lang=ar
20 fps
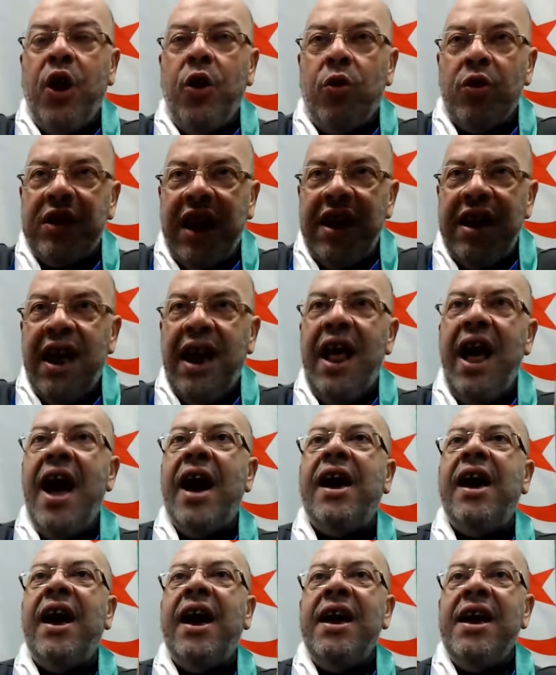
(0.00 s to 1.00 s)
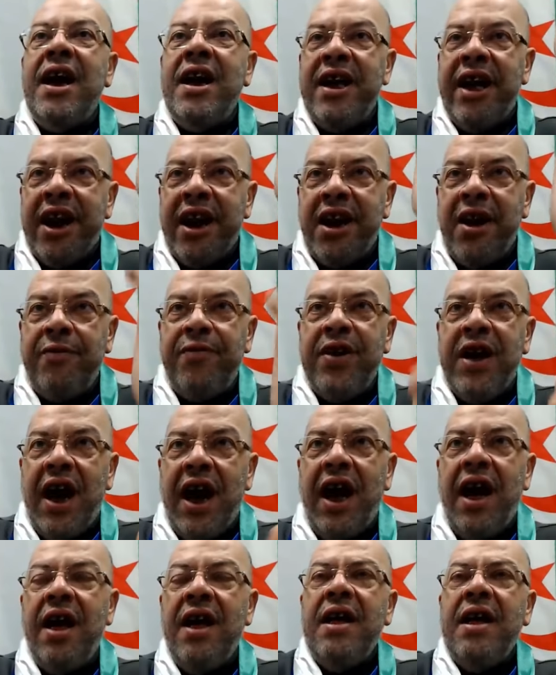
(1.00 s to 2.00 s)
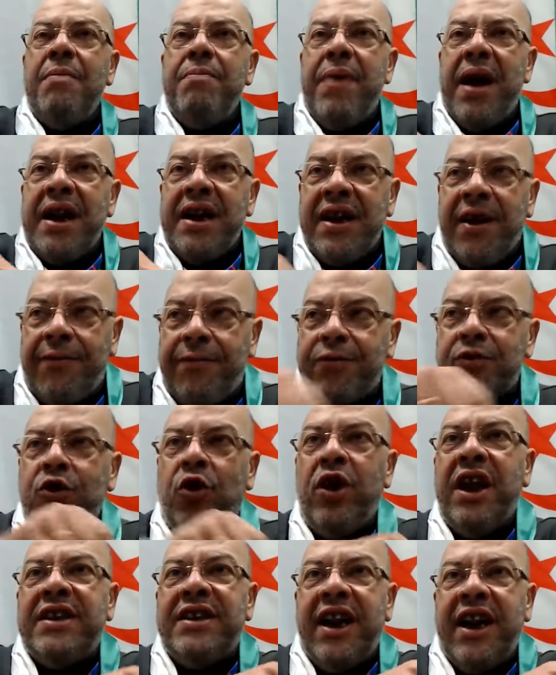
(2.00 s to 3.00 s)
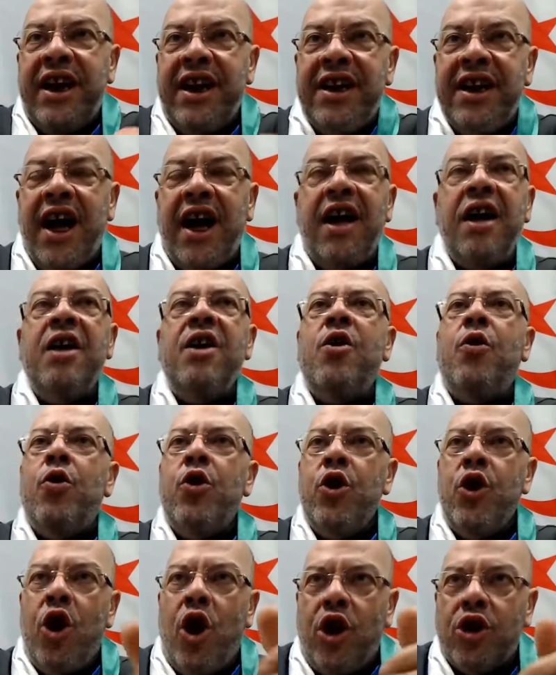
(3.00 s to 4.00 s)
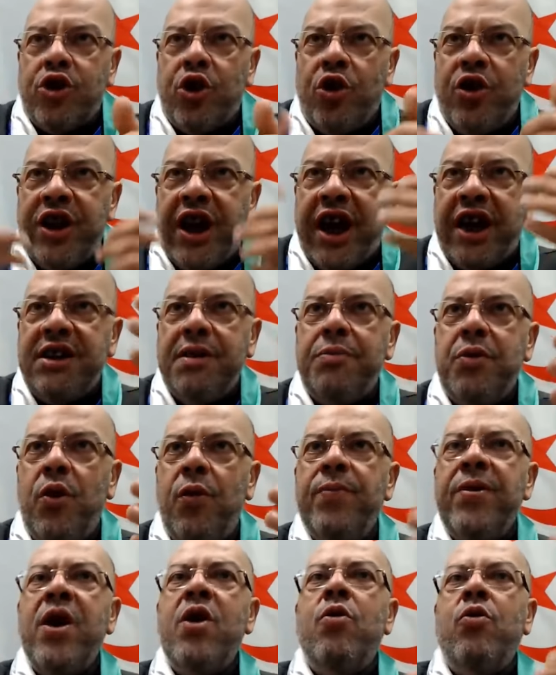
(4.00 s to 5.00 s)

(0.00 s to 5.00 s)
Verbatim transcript: الوضعيه الحقيقيه اللي رانا فيها بان نقفضوا على درعينا ونوضوا نخدموا